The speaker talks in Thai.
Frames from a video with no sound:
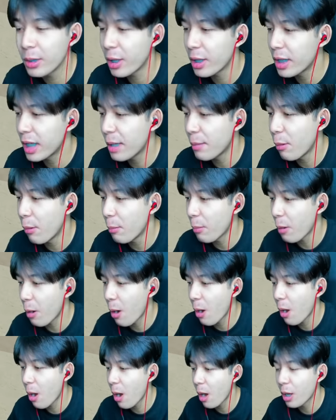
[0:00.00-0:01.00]
ตอนนี้ผมก็
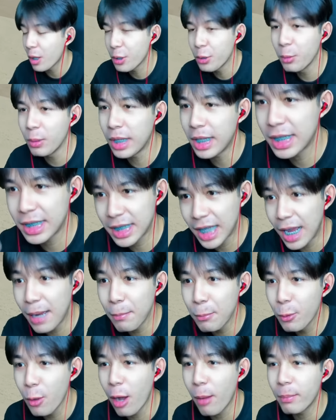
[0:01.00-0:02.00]
อยู่ในเซิร์ฟ
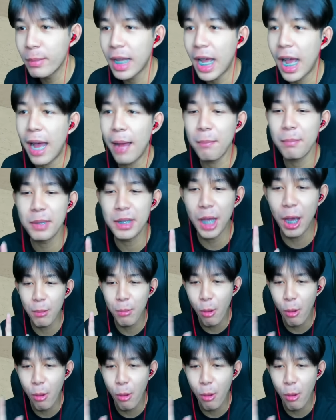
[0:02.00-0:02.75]
รวมนะครับเดี๋ยวผ